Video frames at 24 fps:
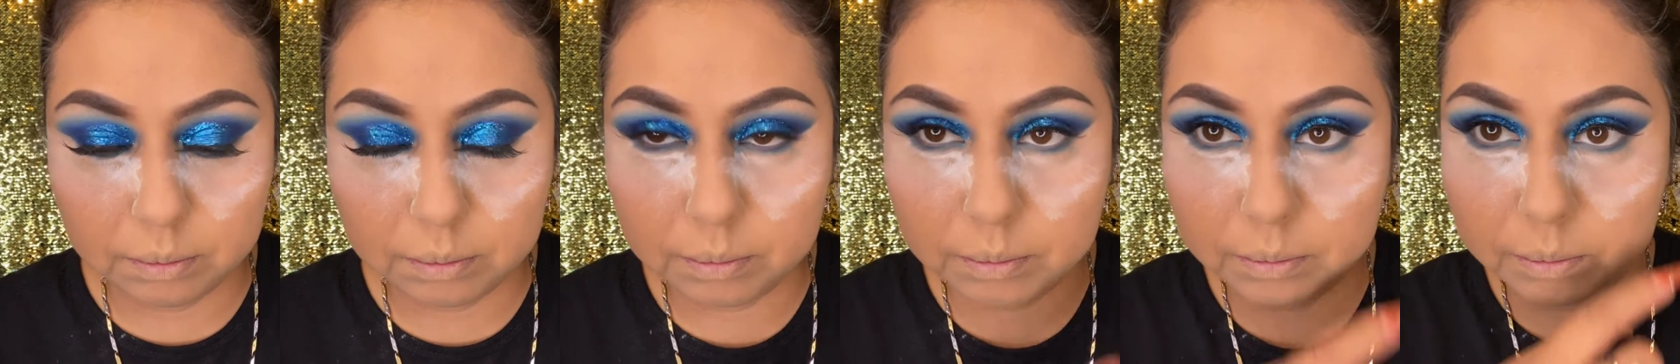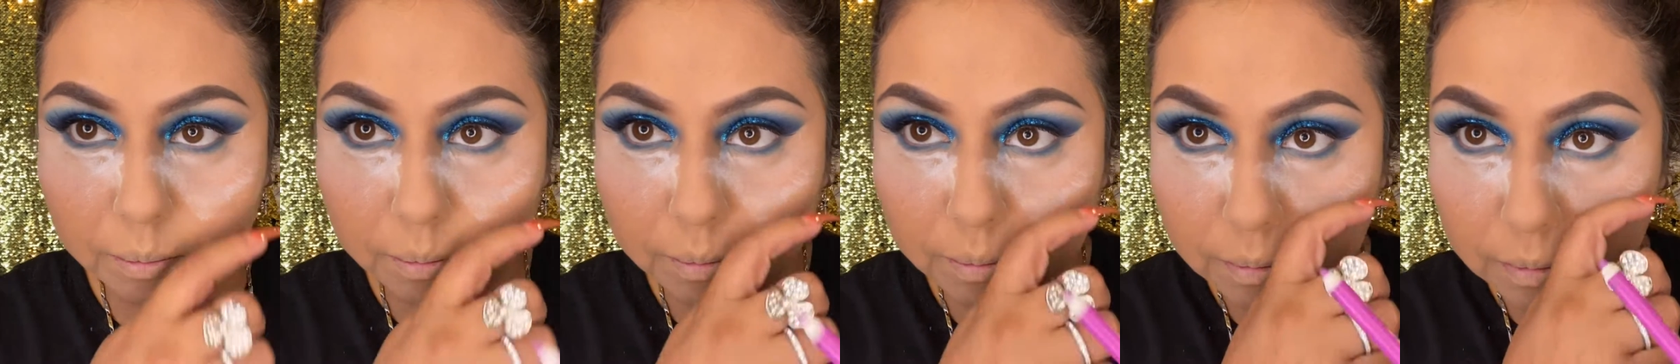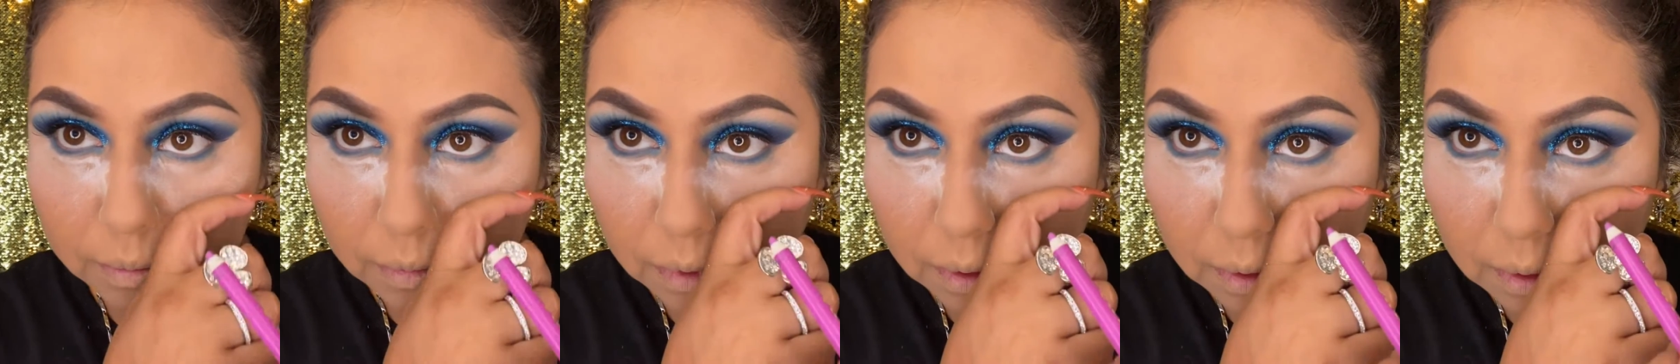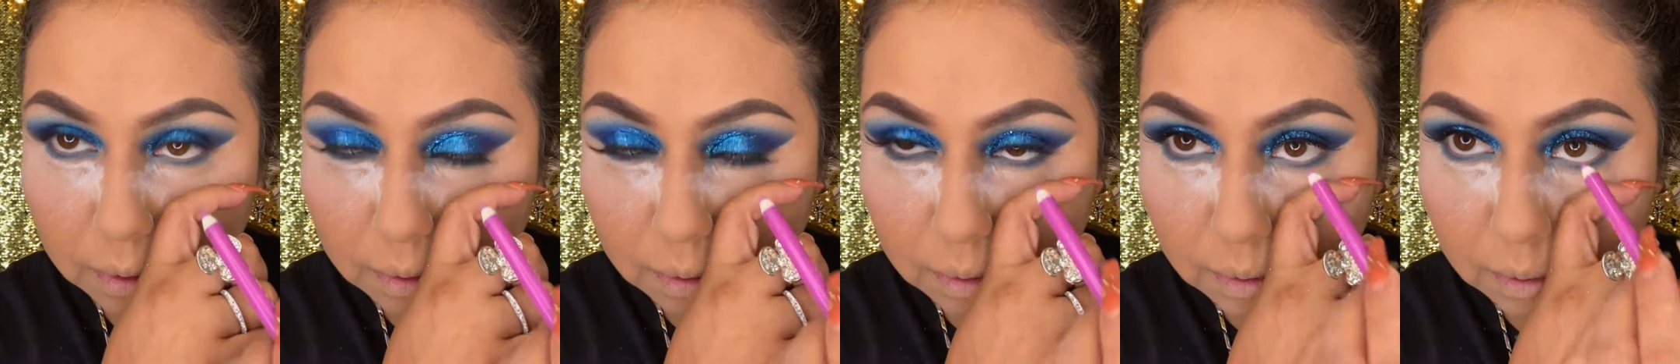realmente
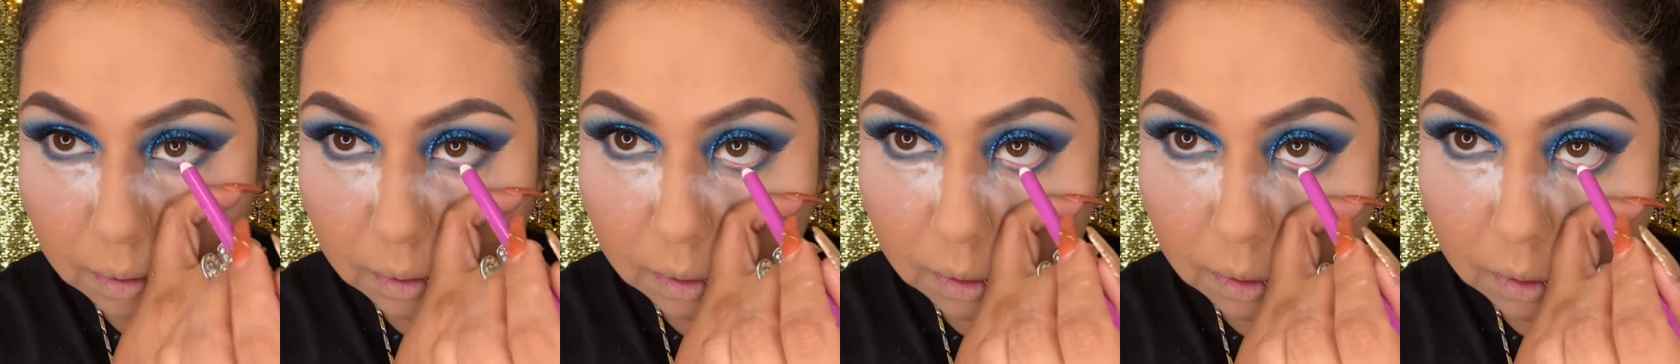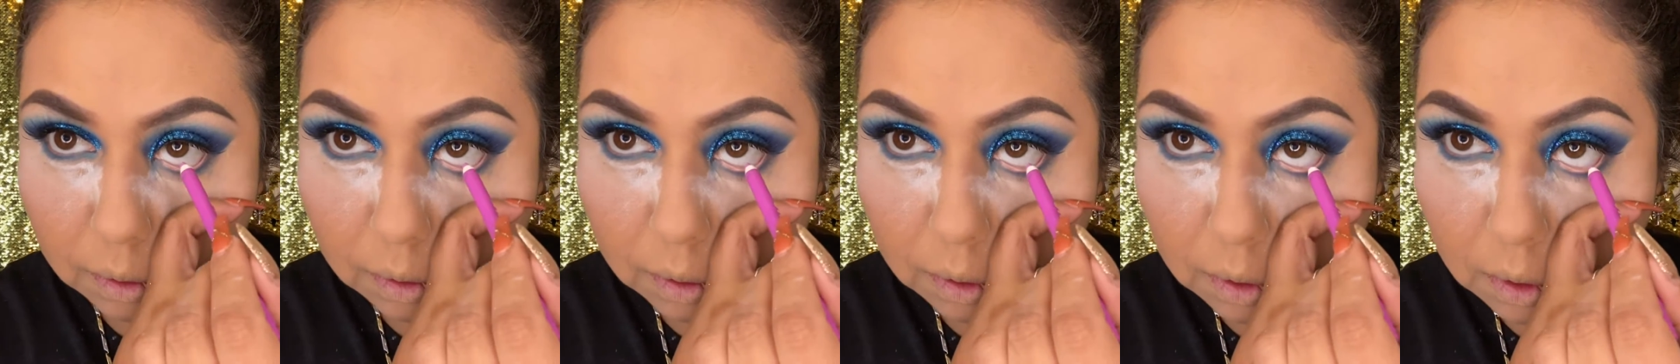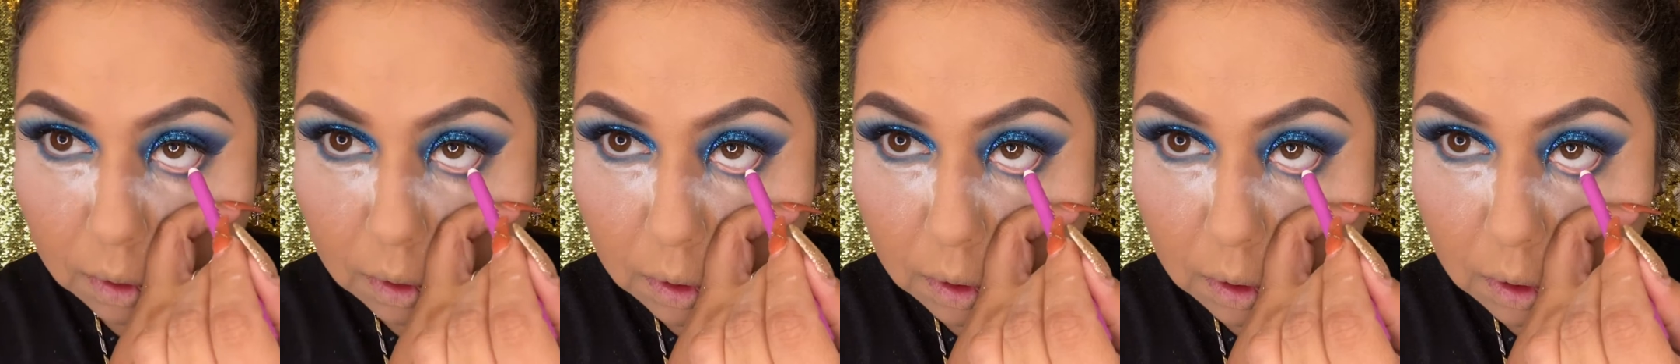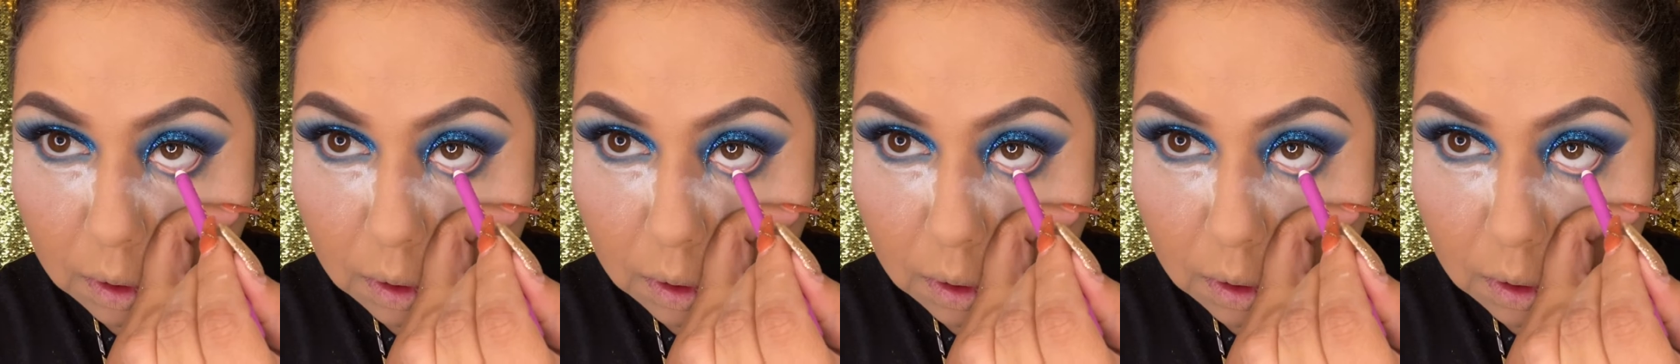sean honestas y
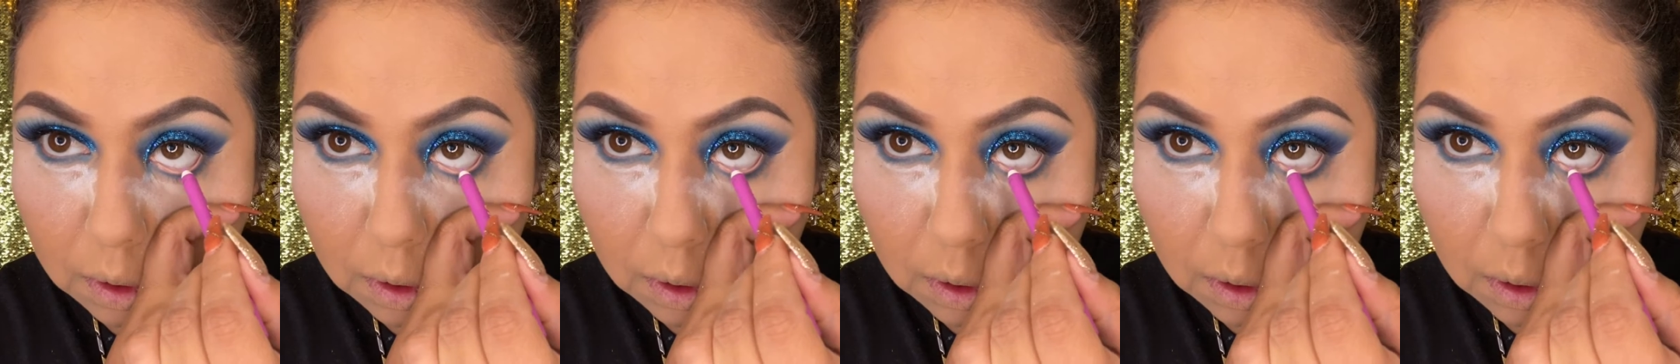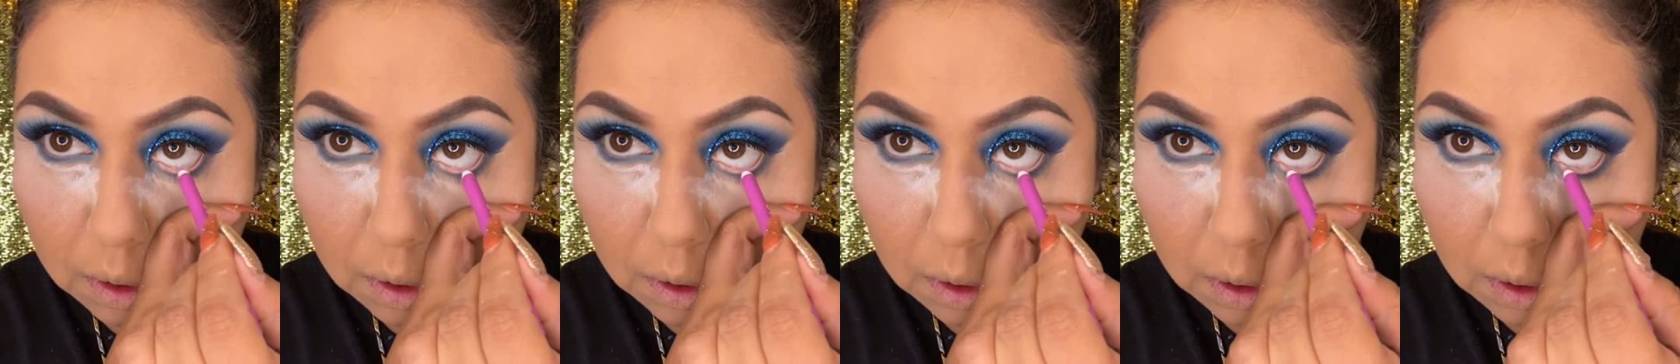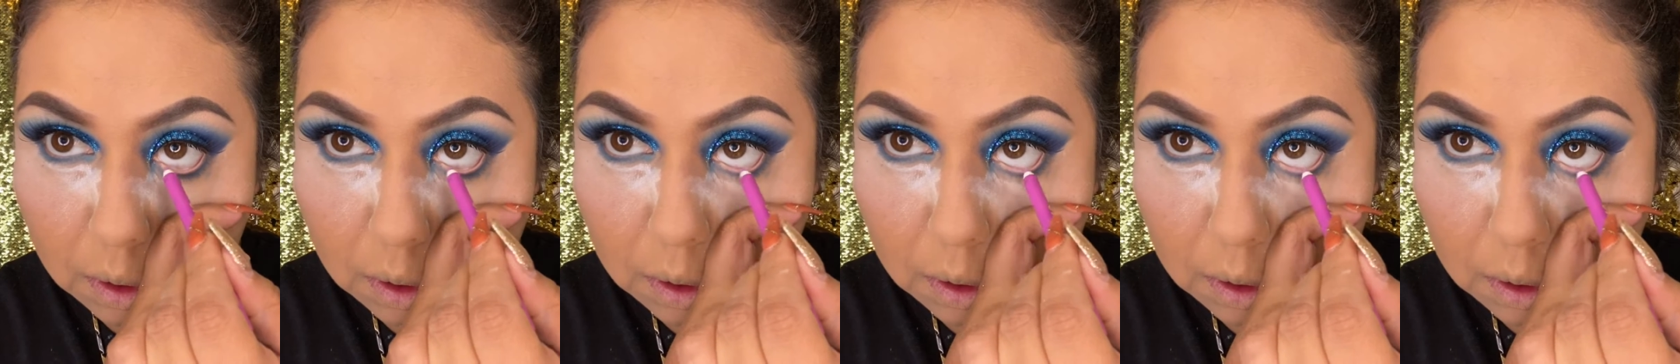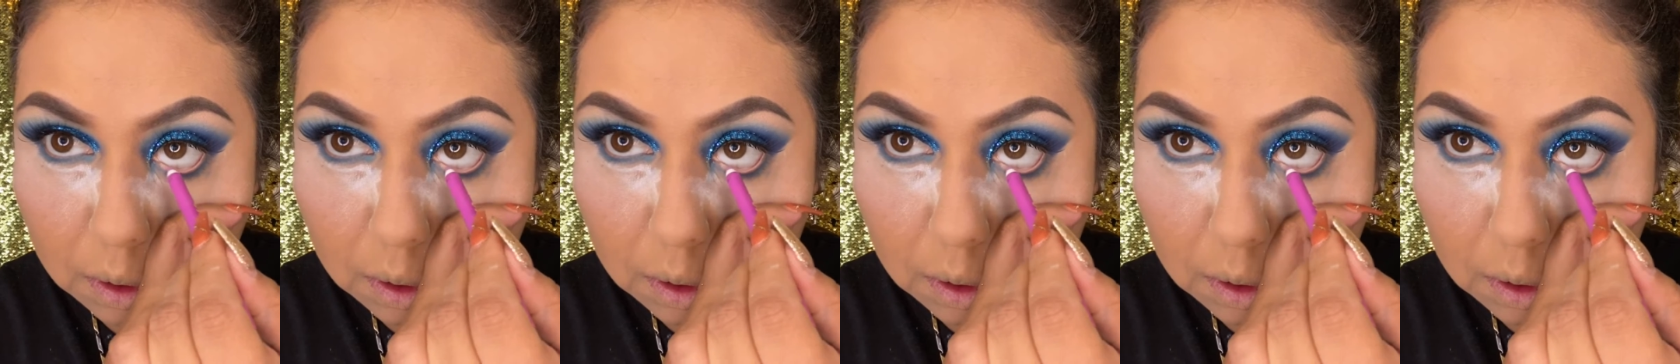no les recomienden